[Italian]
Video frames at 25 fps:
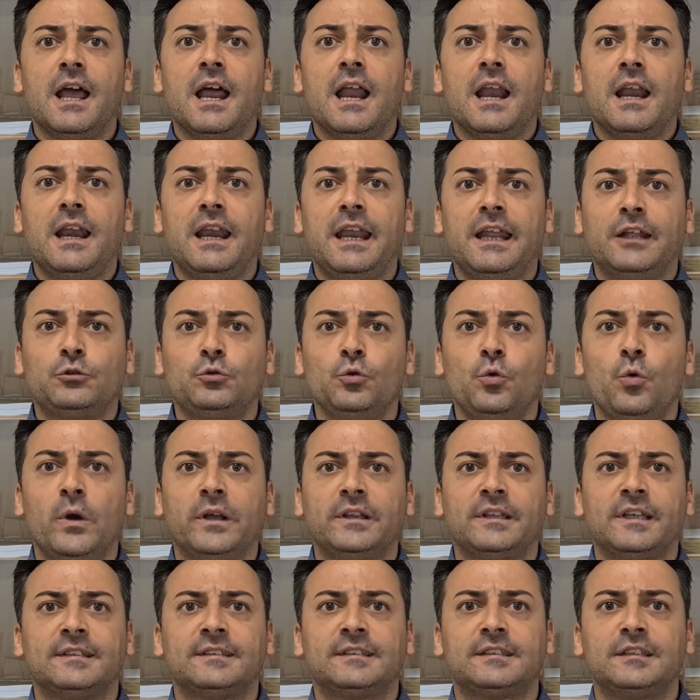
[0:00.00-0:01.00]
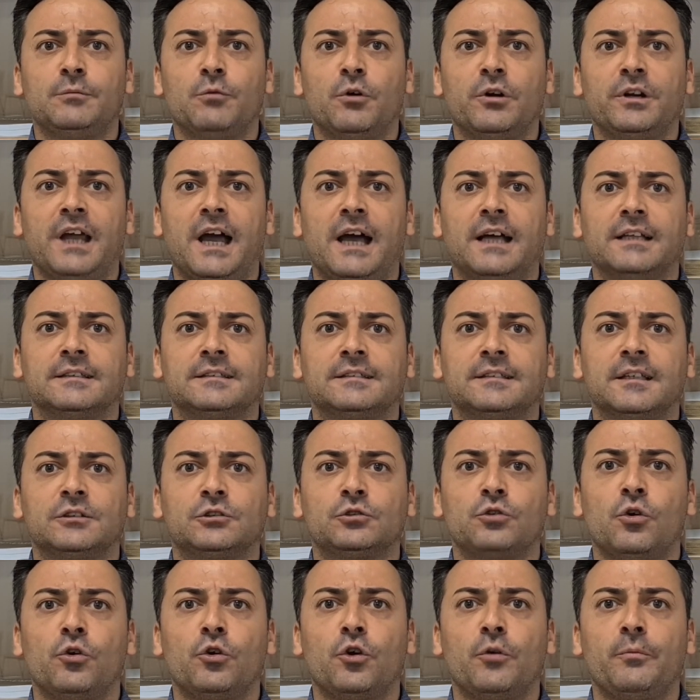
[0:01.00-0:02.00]
Le tue testimonianze
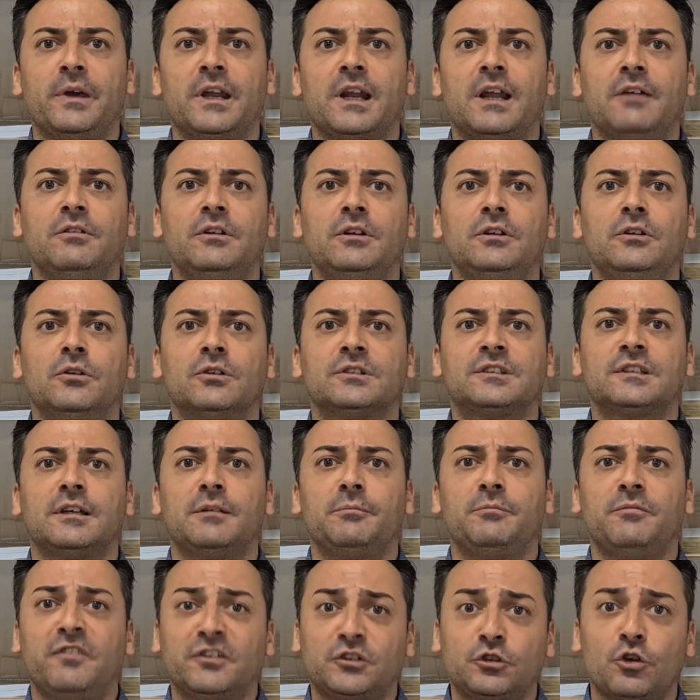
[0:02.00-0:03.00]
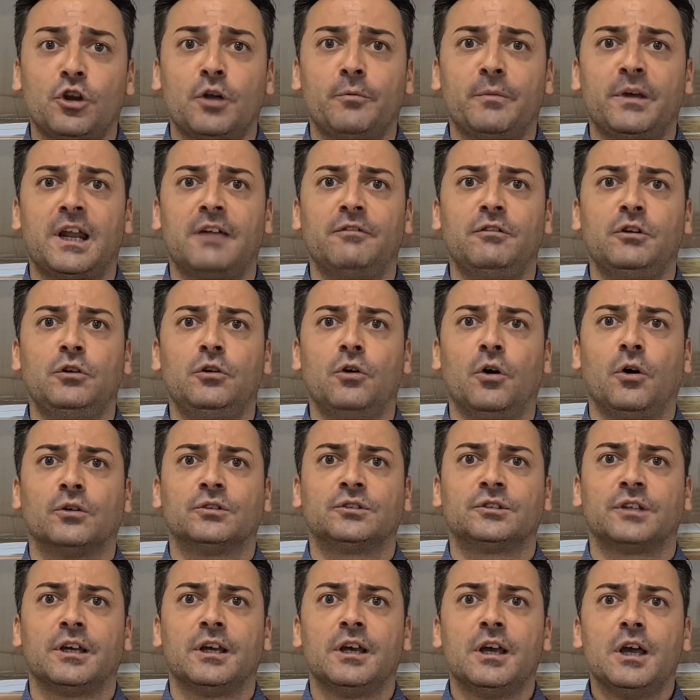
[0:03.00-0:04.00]
sono, sono
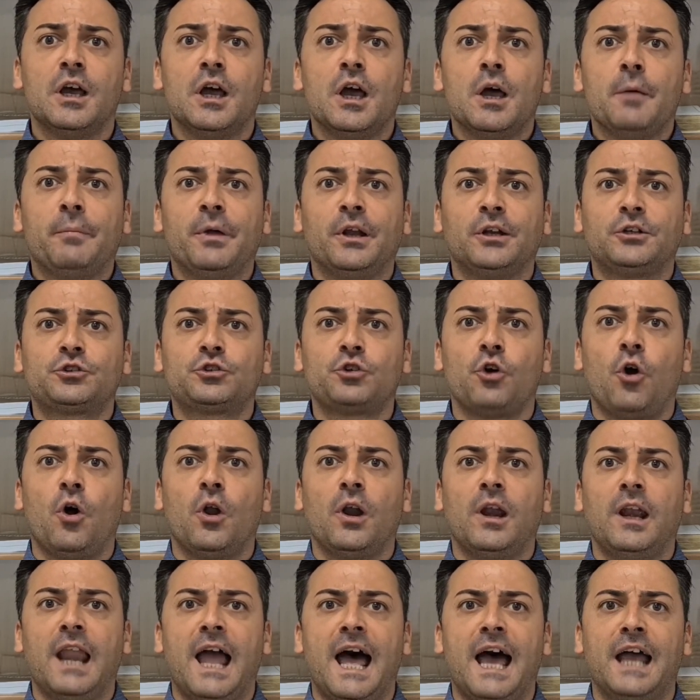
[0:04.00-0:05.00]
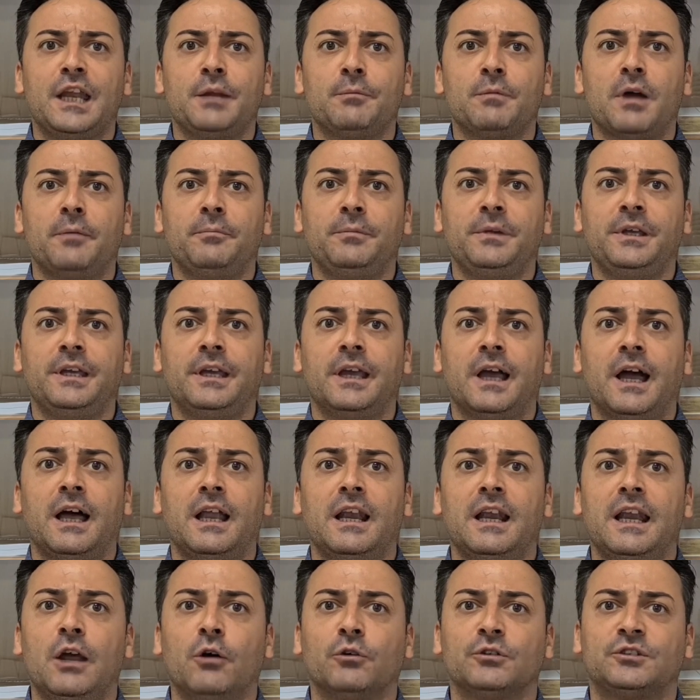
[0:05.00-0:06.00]
meravigliose, perciò l'anima mia
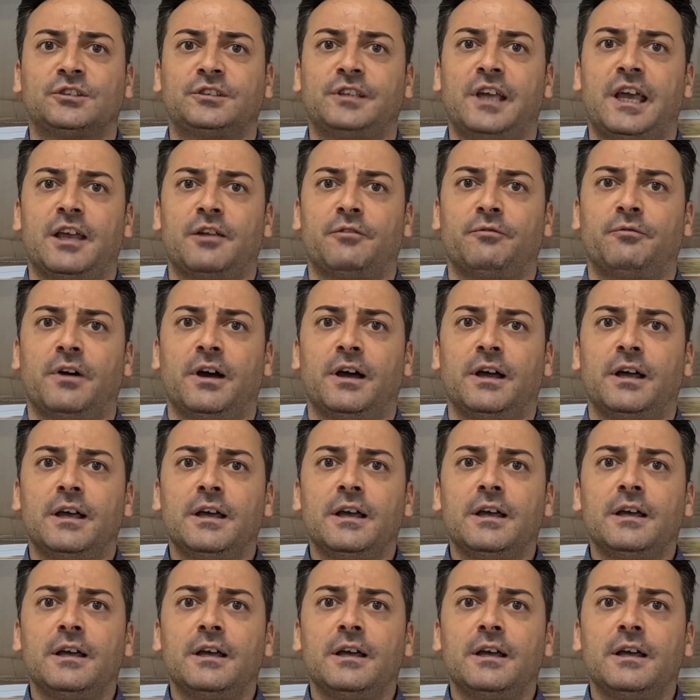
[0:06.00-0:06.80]
le osserva.